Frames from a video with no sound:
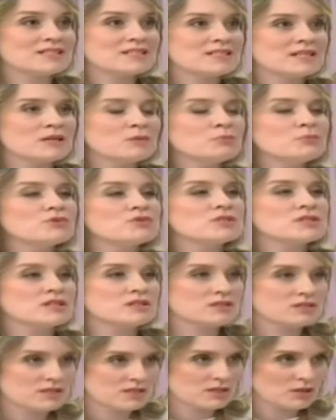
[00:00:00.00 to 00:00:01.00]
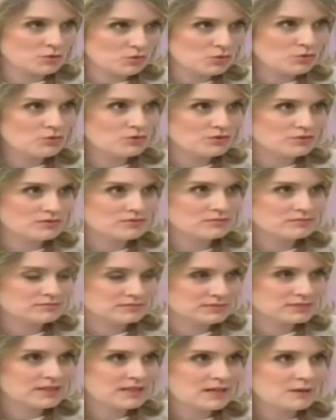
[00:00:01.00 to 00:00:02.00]
está 100% seguro,
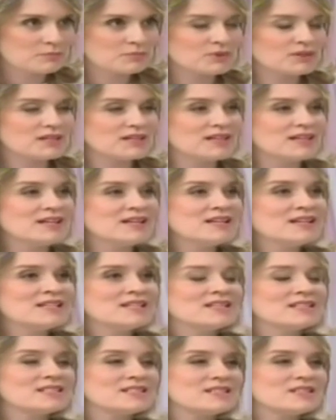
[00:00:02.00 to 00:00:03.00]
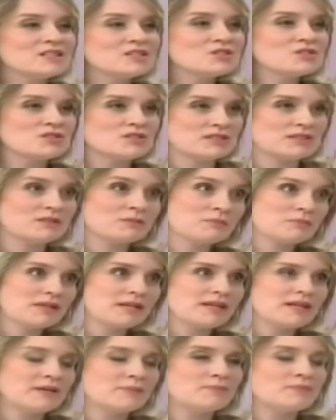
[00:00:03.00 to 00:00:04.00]
tá? Porque existe
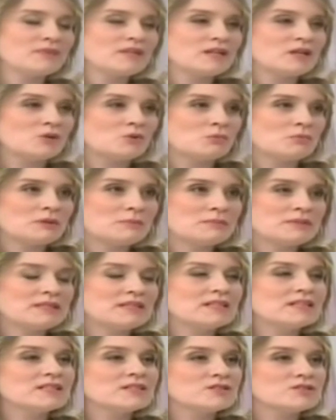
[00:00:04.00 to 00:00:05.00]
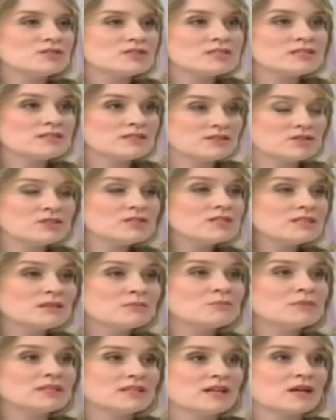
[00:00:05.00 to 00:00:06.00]
também uma maneira de
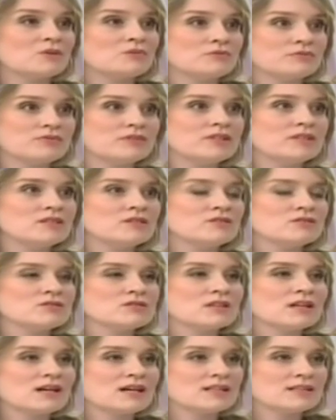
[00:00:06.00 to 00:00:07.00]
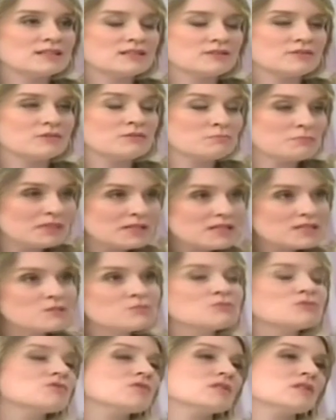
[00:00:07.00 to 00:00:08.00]
disseminar o vírus,
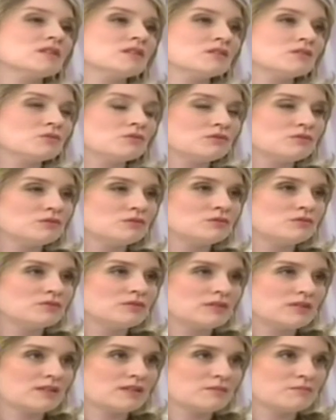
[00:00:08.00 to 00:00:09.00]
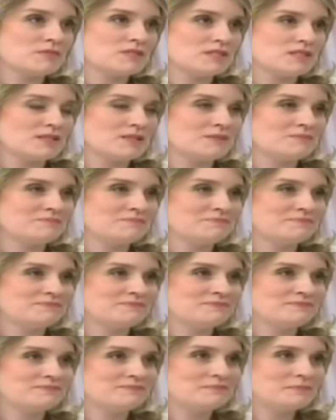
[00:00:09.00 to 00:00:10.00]
mesmo usando o, a camisinha
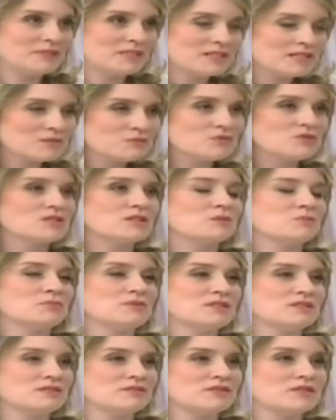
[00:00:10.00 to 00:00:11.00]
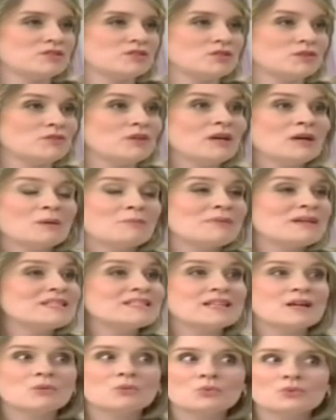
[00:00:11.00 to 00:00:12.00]
mesmo usando preservativo. Uhum.
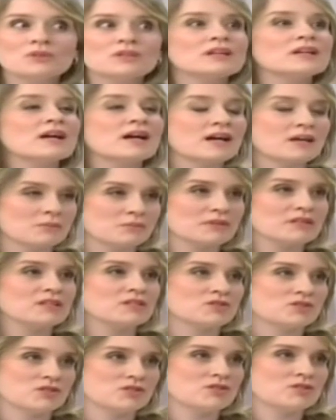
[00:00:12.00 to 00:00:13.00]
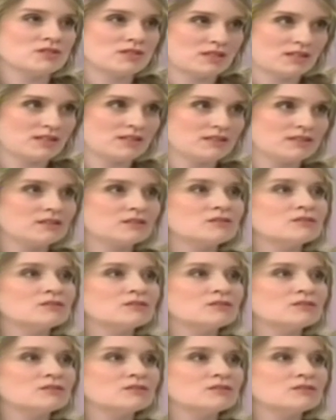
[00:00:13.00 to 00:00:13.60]
Mas é a única arma que a gente tem,